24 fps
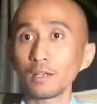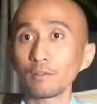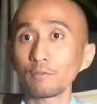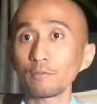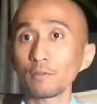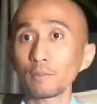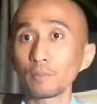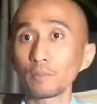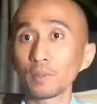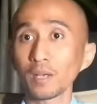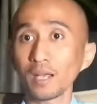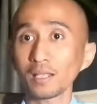Dan
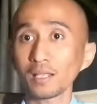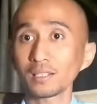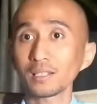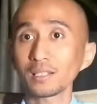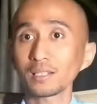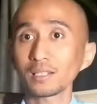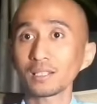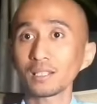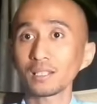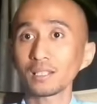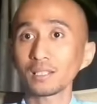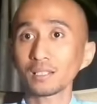
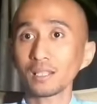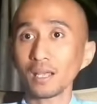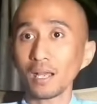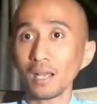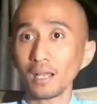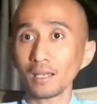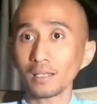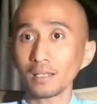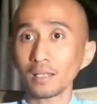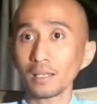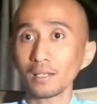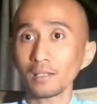vibrasi
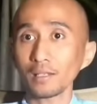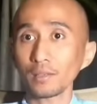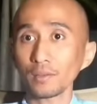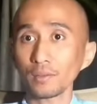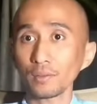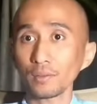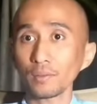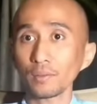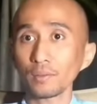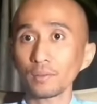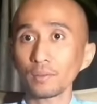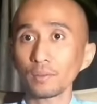cinta Anda
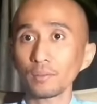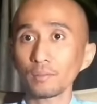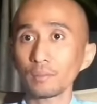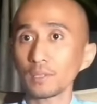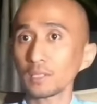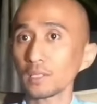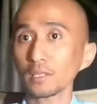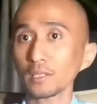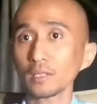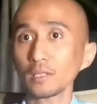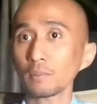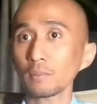itu
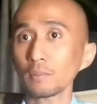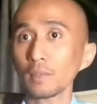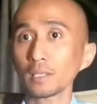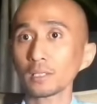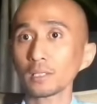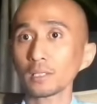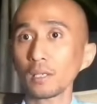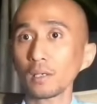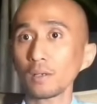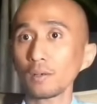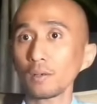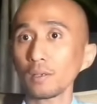bisa
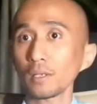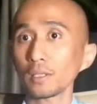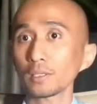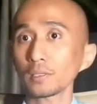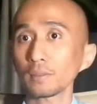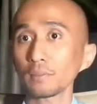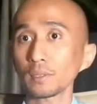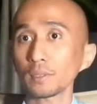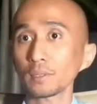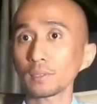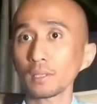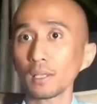terbaca loh oleh
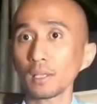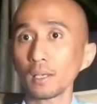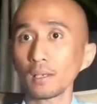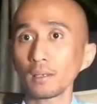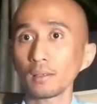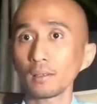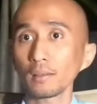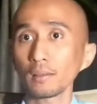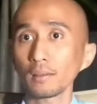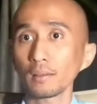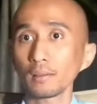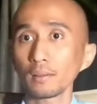semesta.